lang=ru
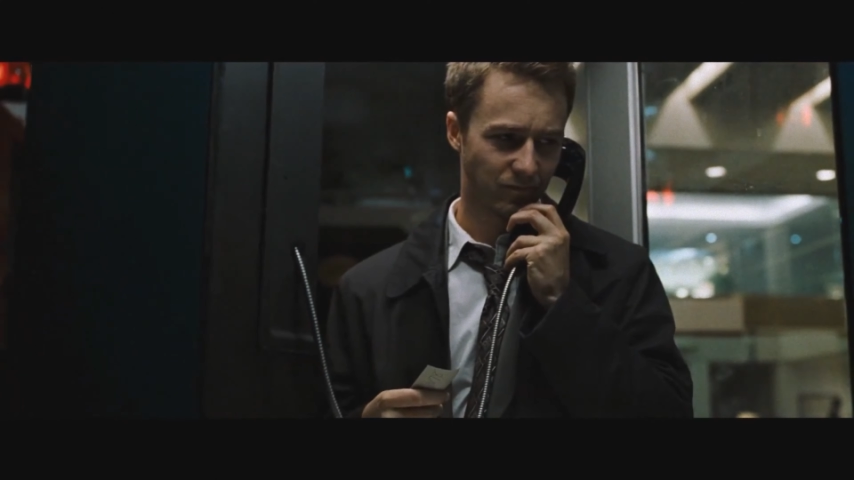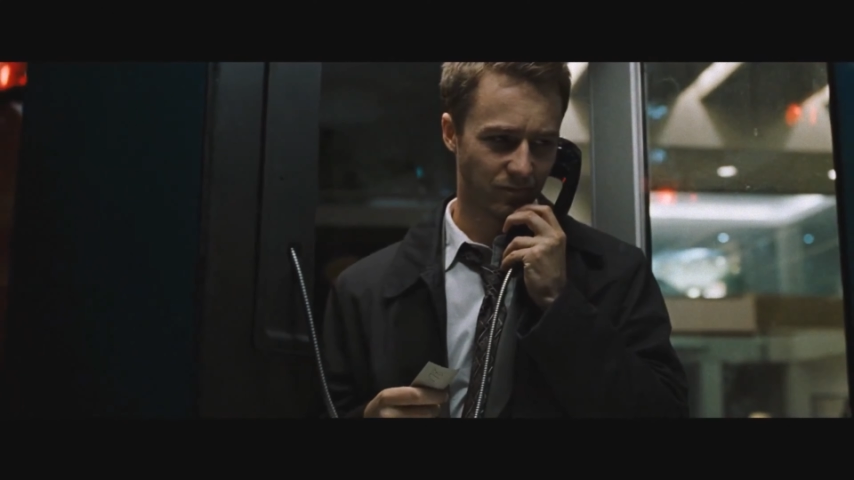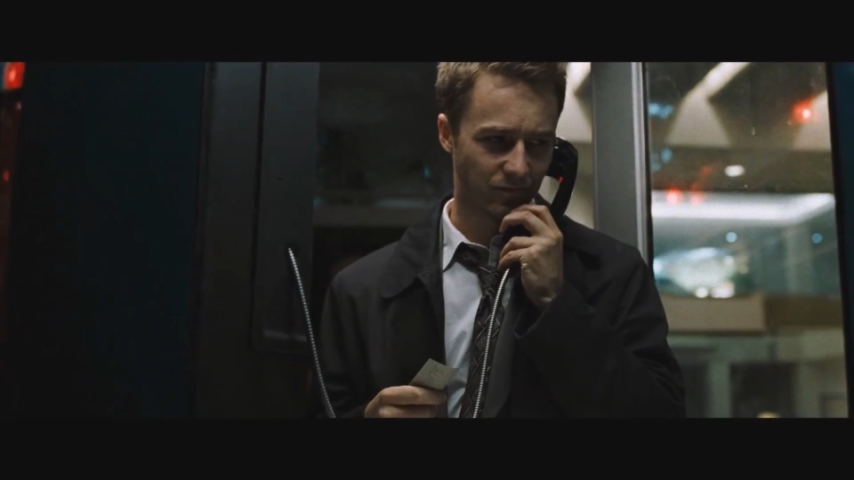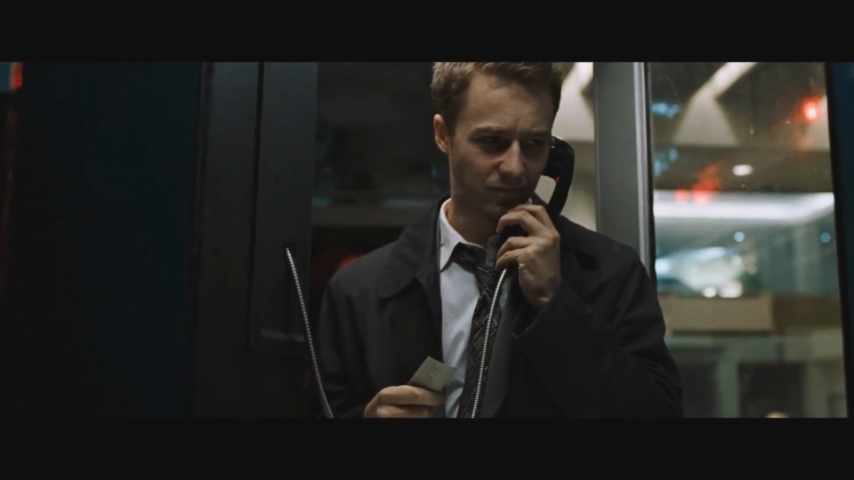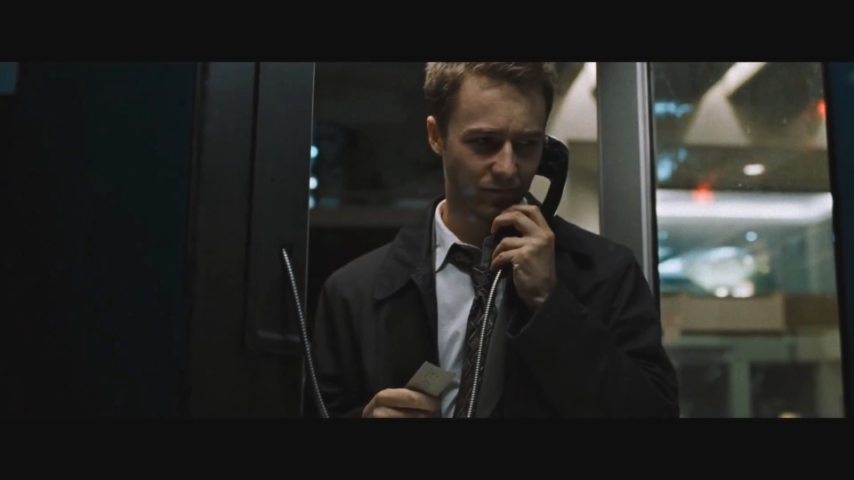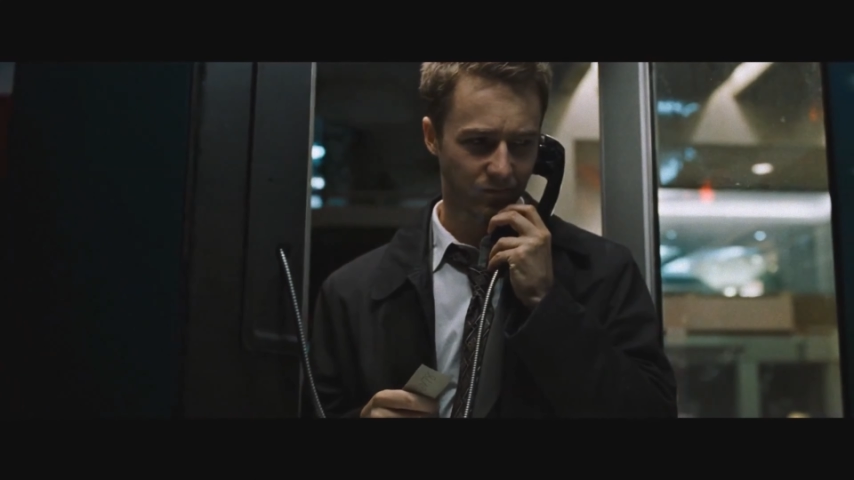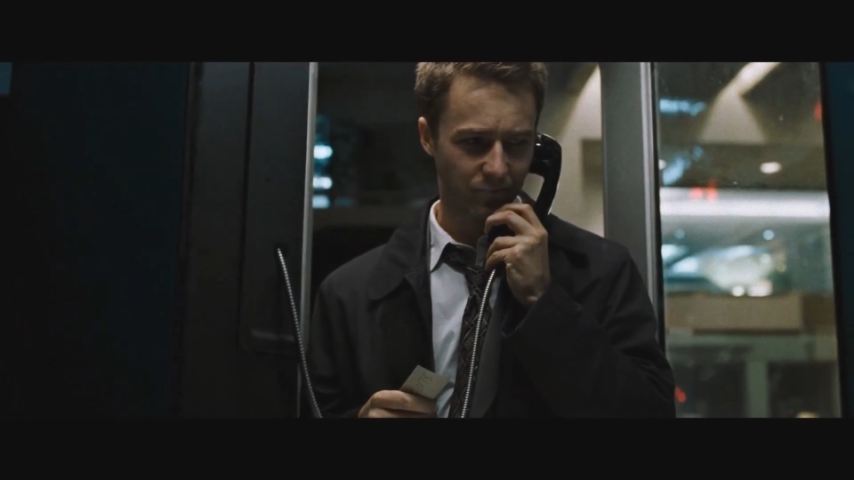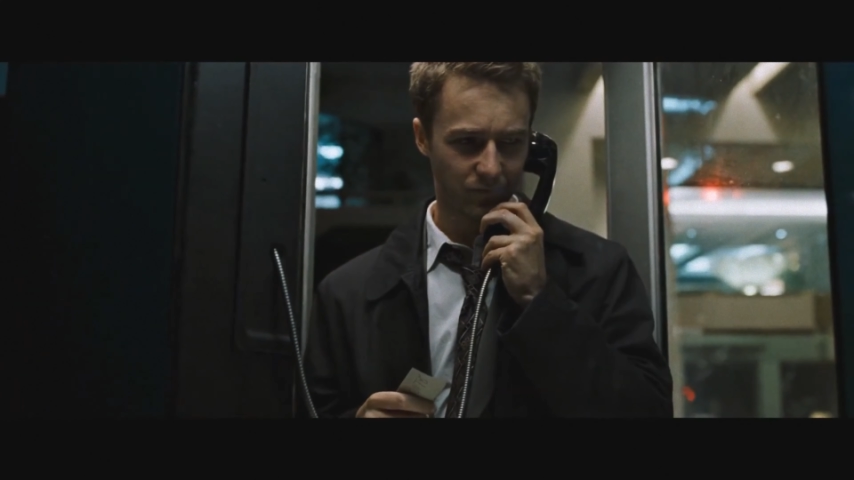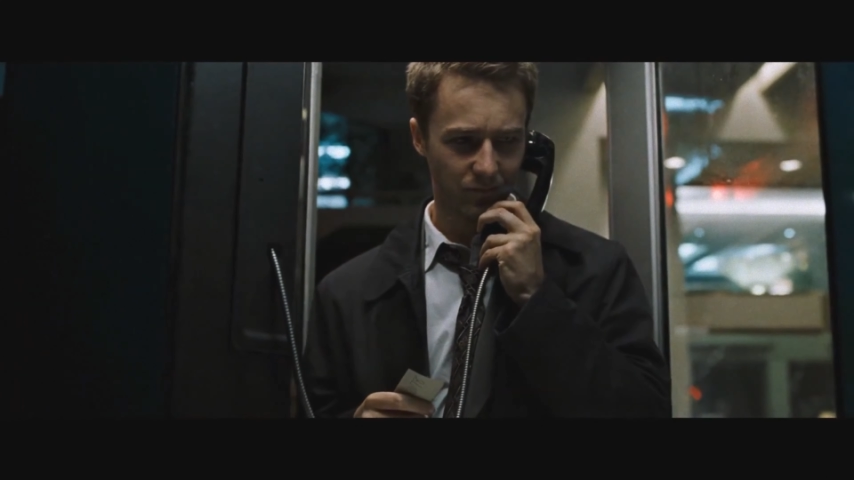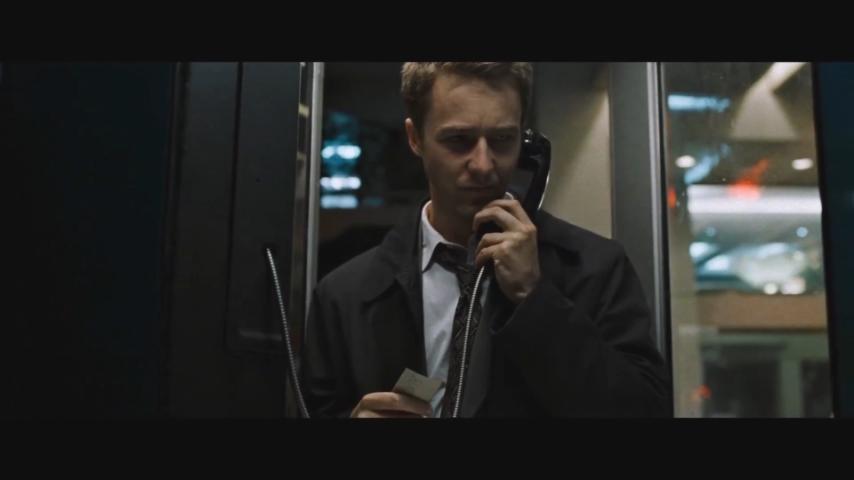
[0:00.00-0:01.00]
третий.
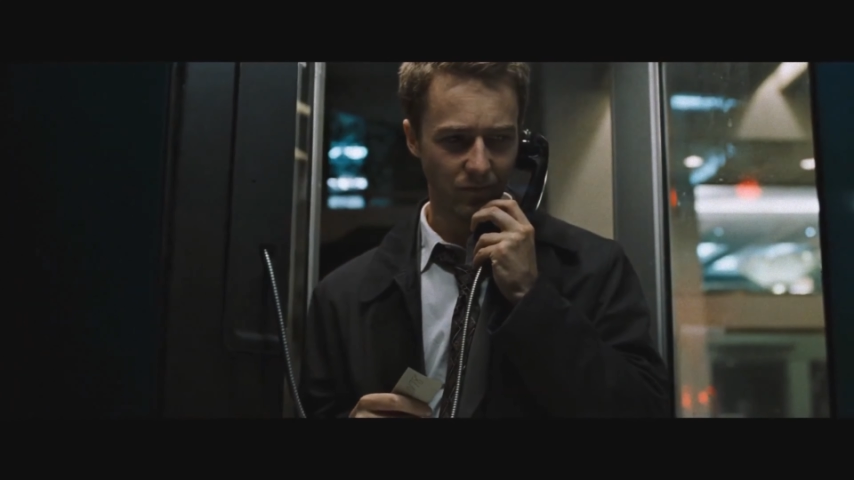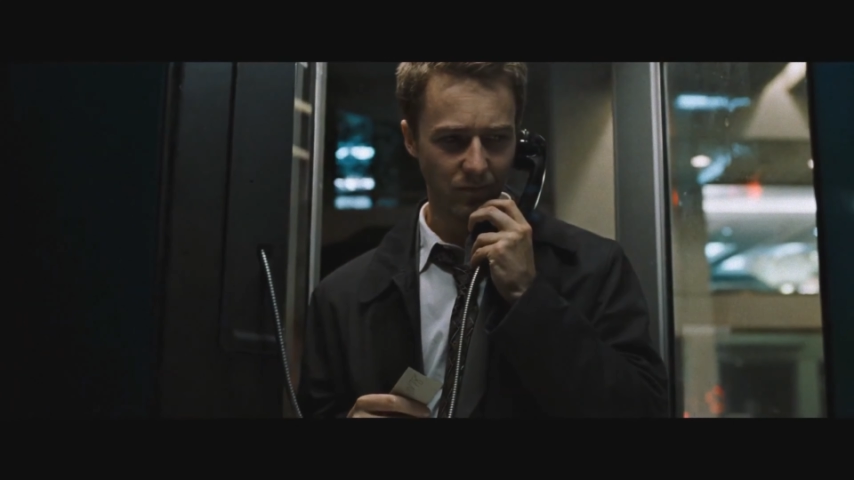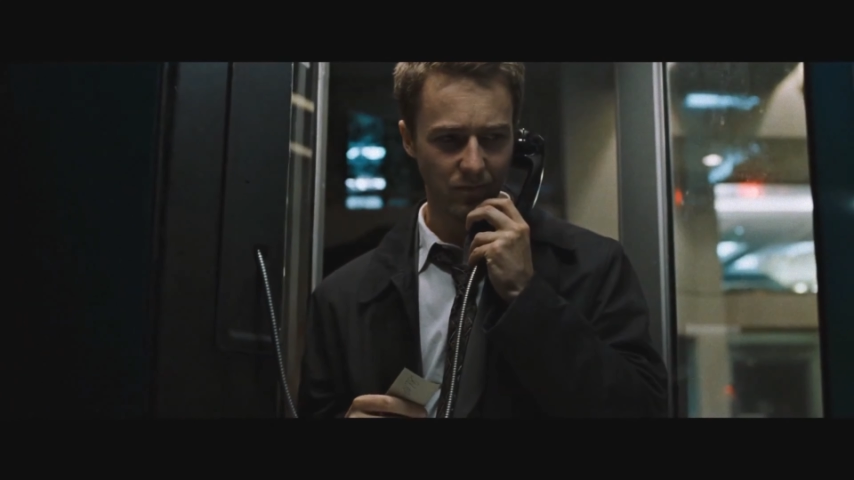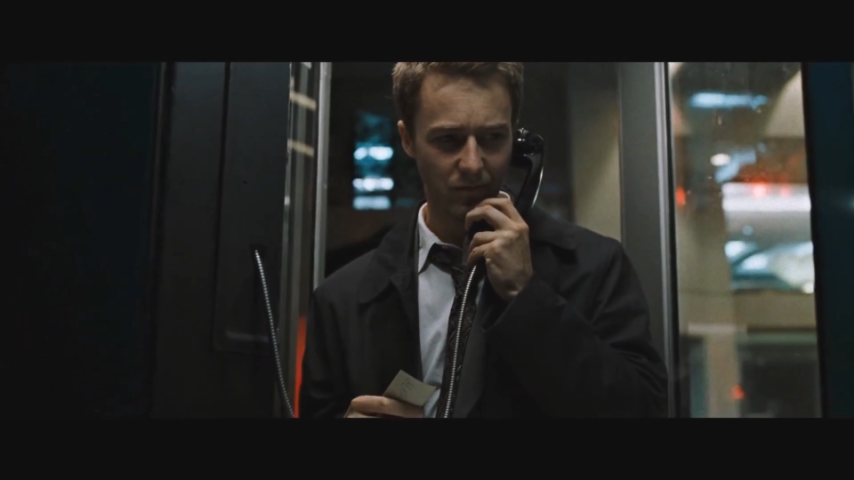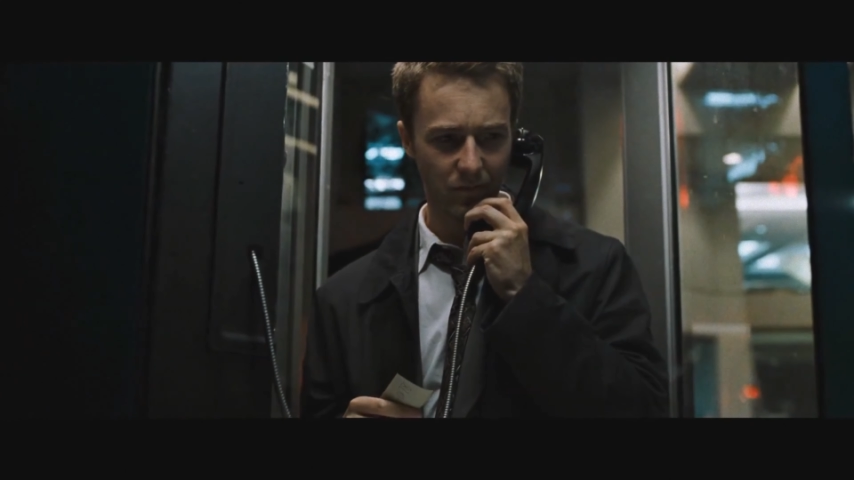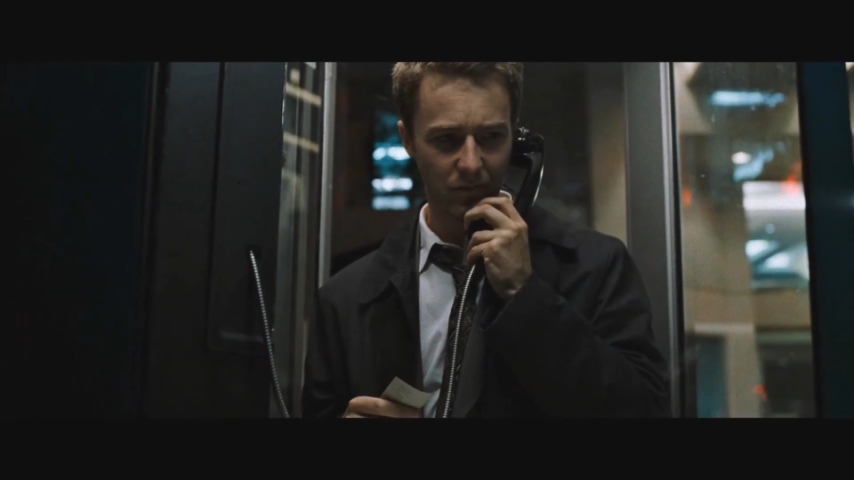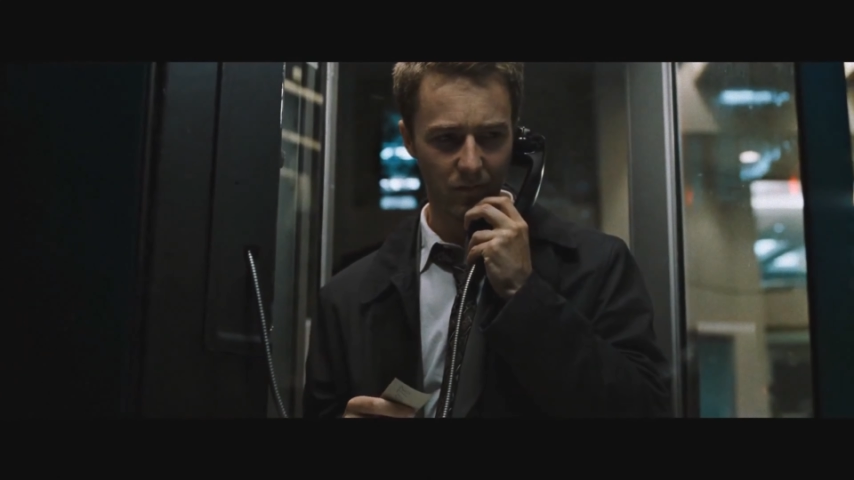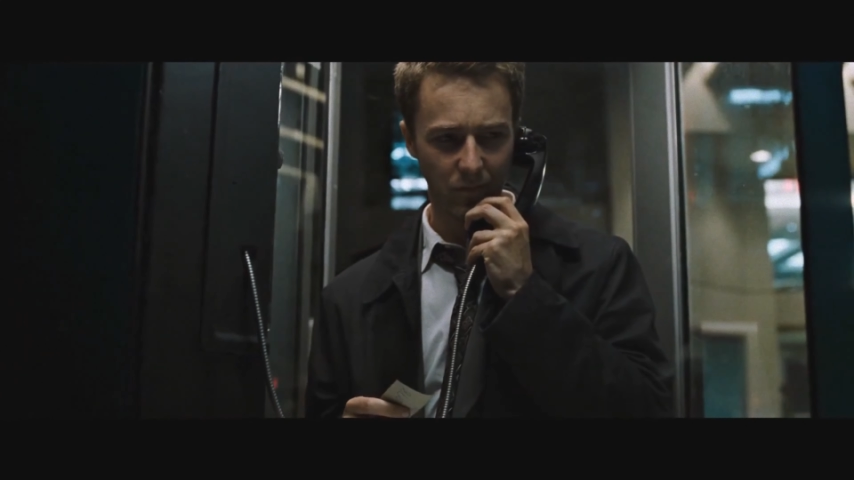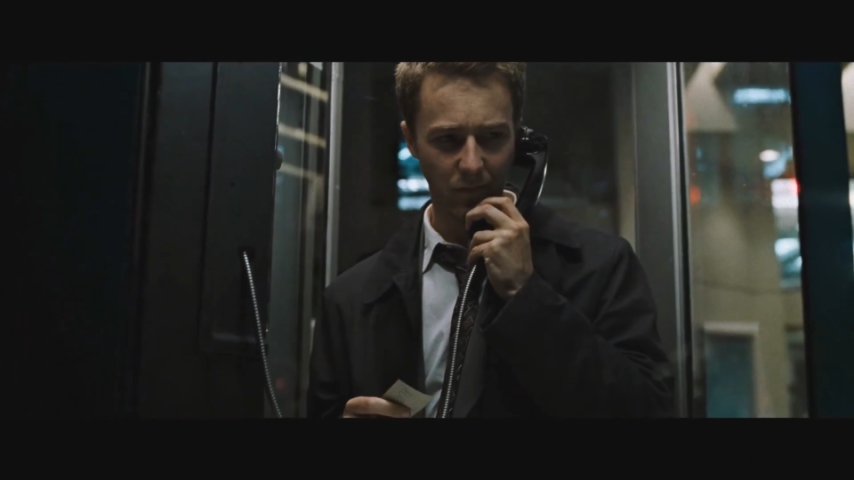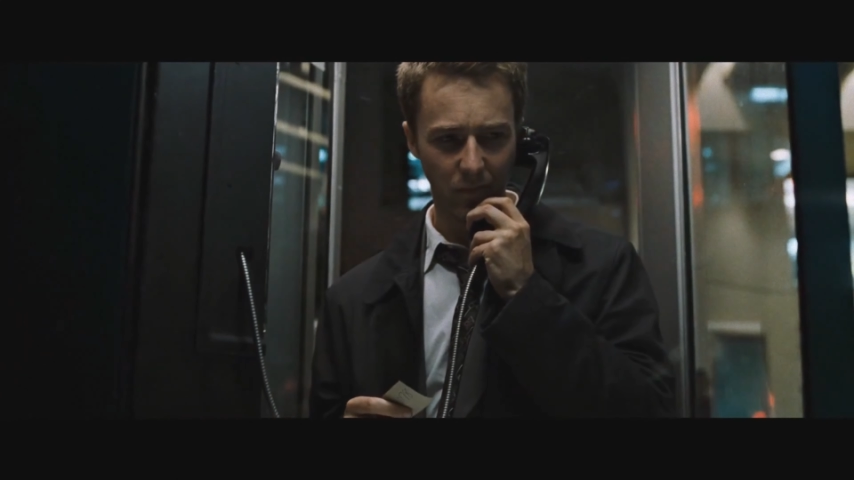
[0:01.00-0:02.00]
Я был в
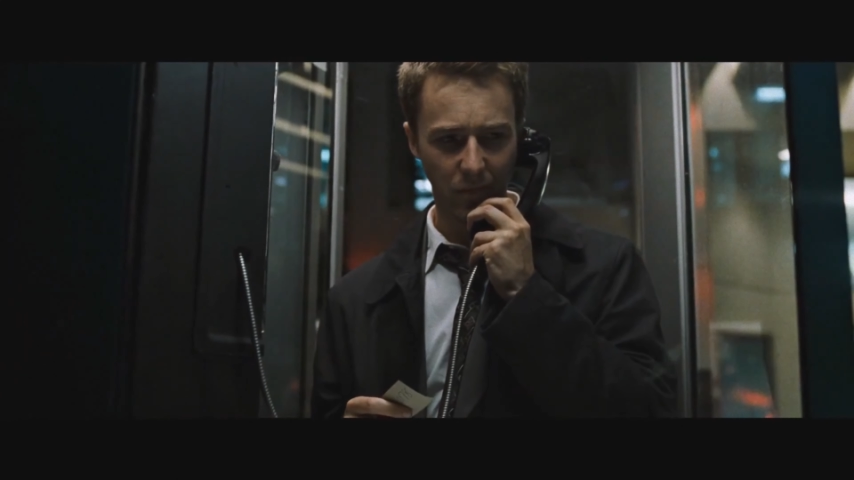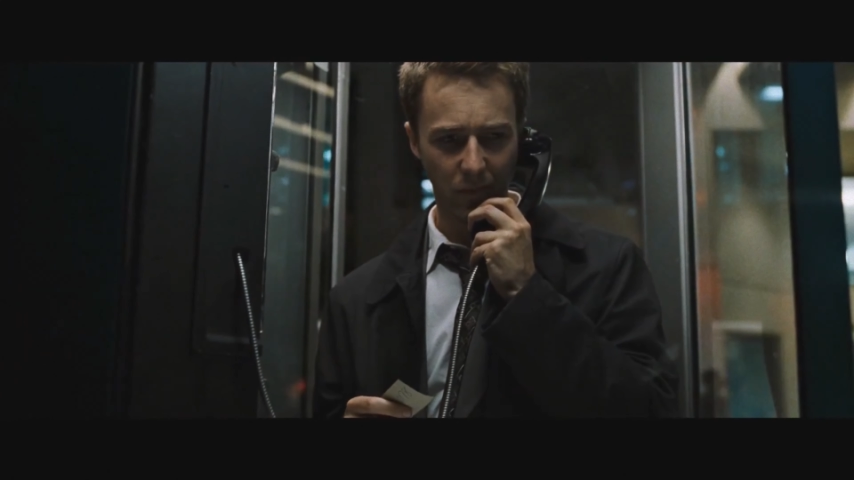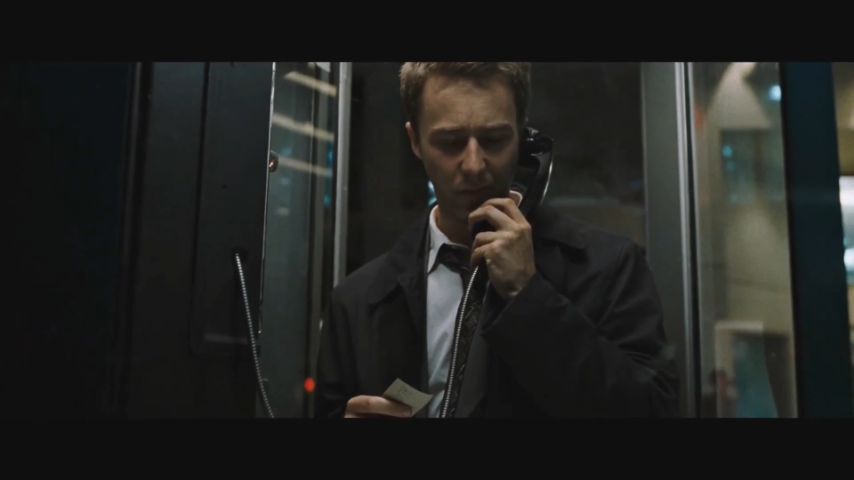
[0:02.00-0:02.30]
состоянии